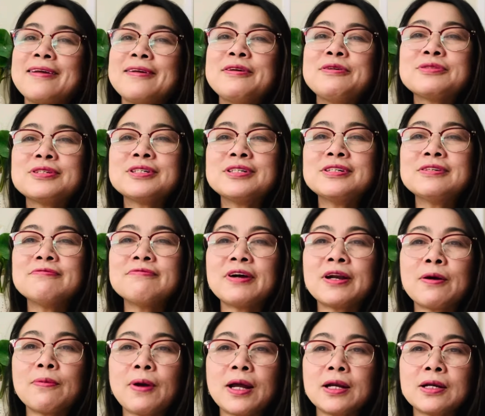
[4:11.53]
yêu thương và
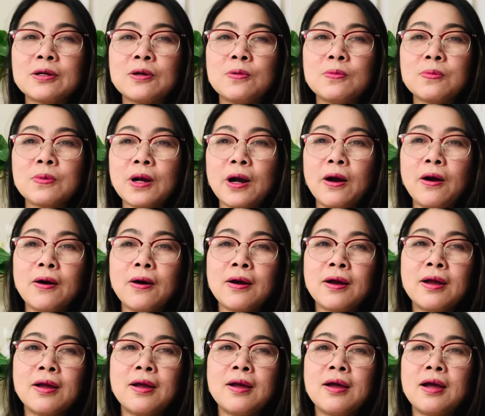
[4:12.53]
đồng hành cùng con
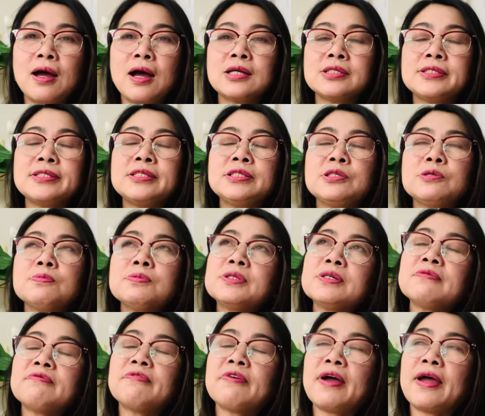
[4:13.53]
à, xin chúc
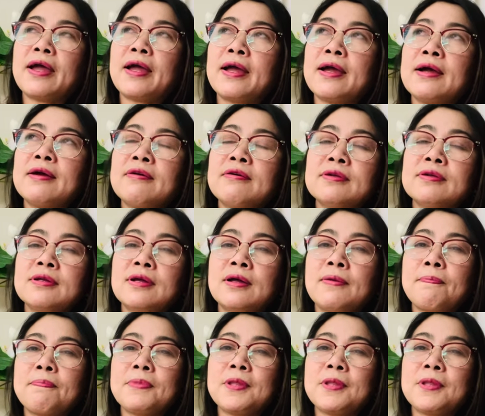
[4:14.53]
sức khỏe à,